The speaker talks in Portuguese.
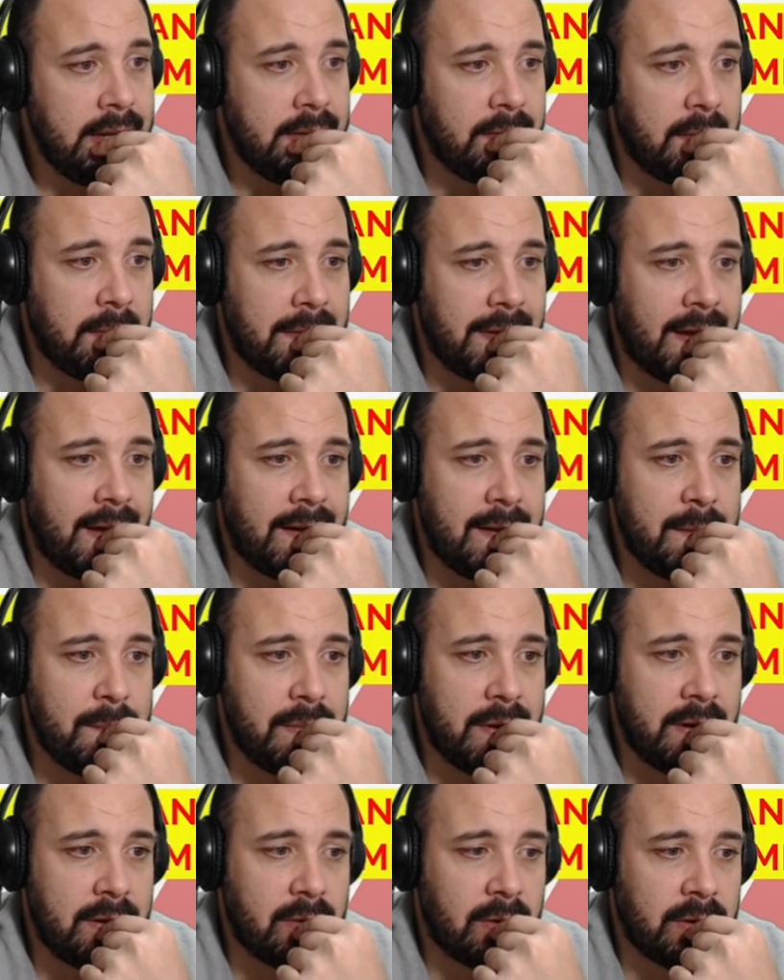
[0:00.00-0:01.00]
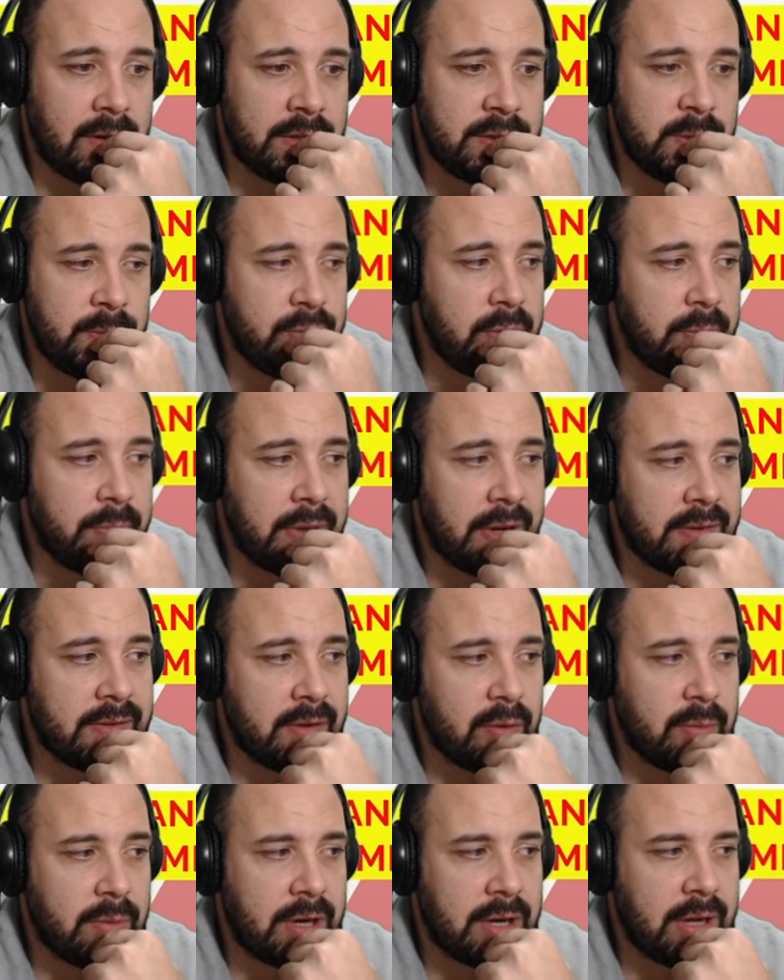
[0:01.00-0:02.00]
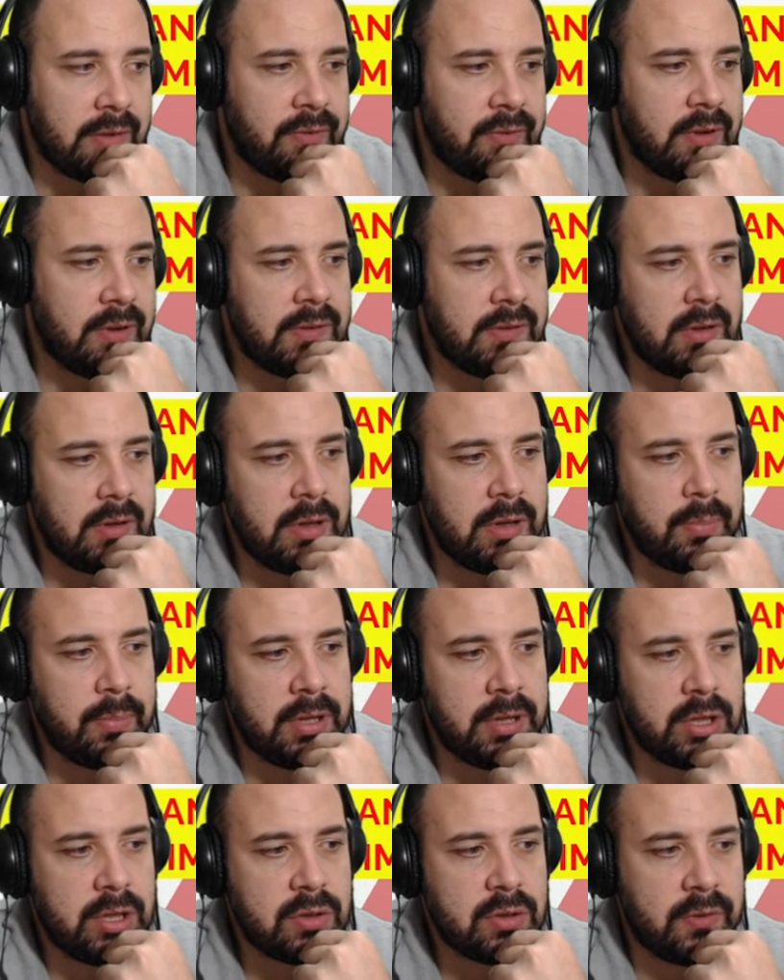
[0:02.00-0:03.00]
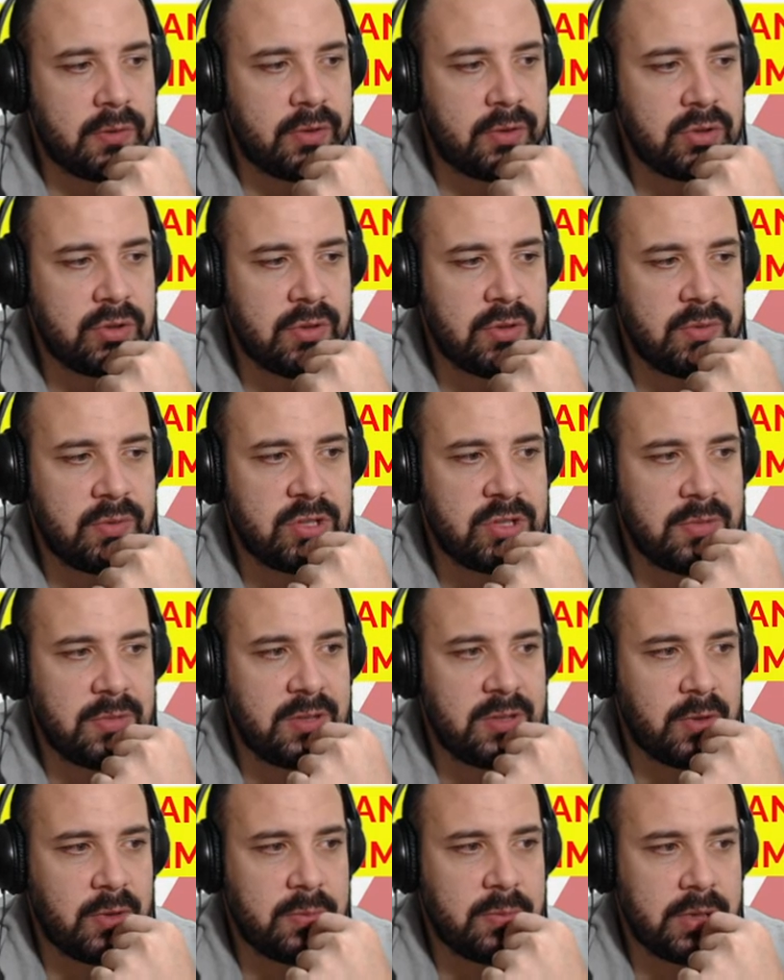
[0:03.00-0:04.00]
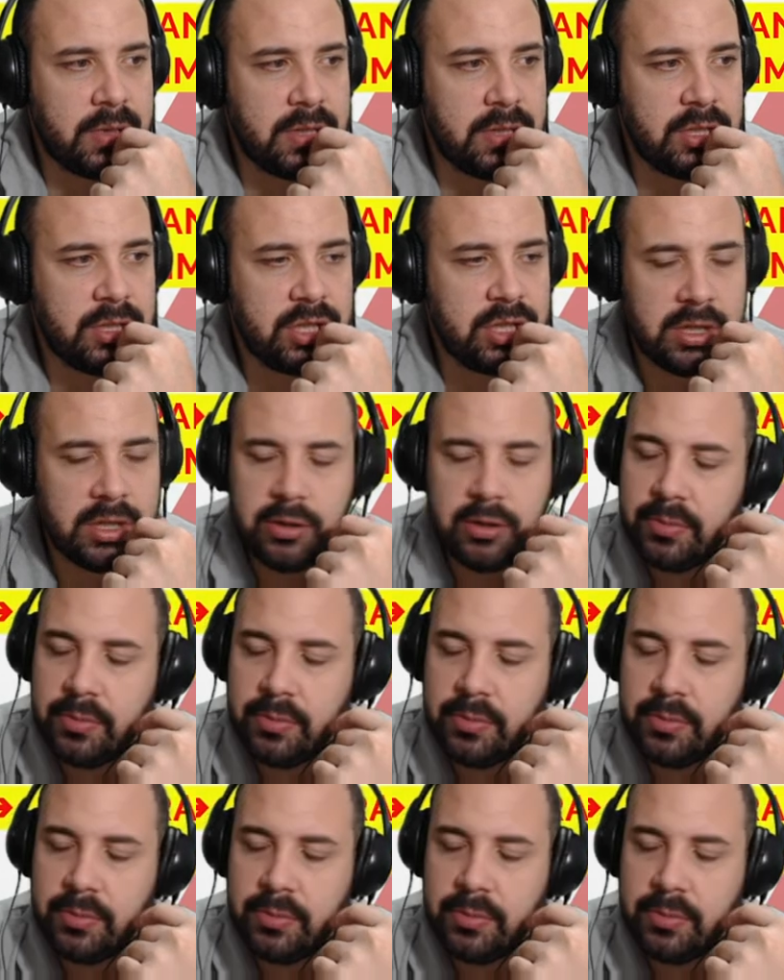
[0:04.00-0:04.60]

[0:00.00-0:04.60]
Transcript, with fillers: Vamos lá, lembrando qualquer tipo de operação do mercado financeiro, independente de qual seja o seu investimento, pode perder dinheiro.